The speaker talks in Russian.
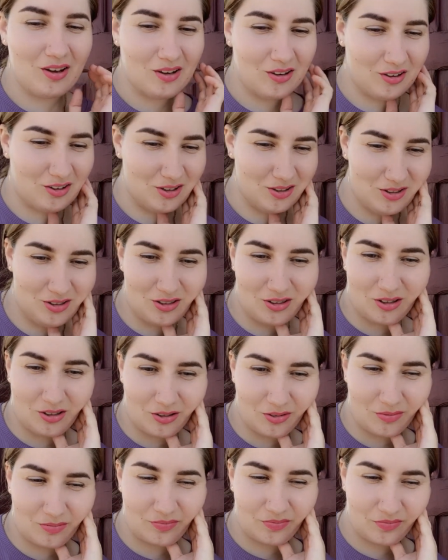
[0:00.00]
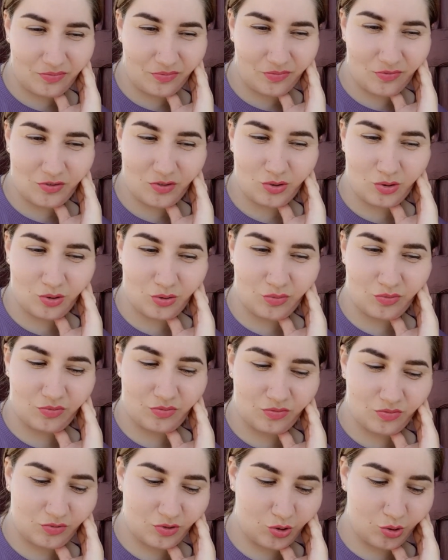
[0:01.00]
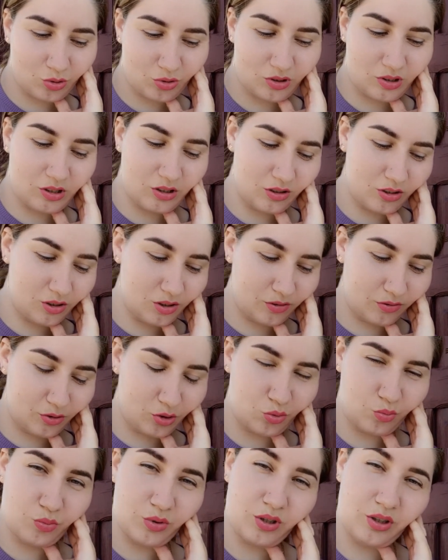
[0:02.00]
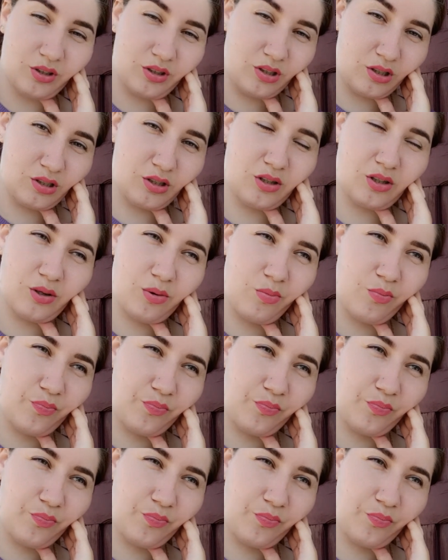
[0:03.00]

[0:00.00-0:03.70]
Красота. Все, все сделала, все переделала.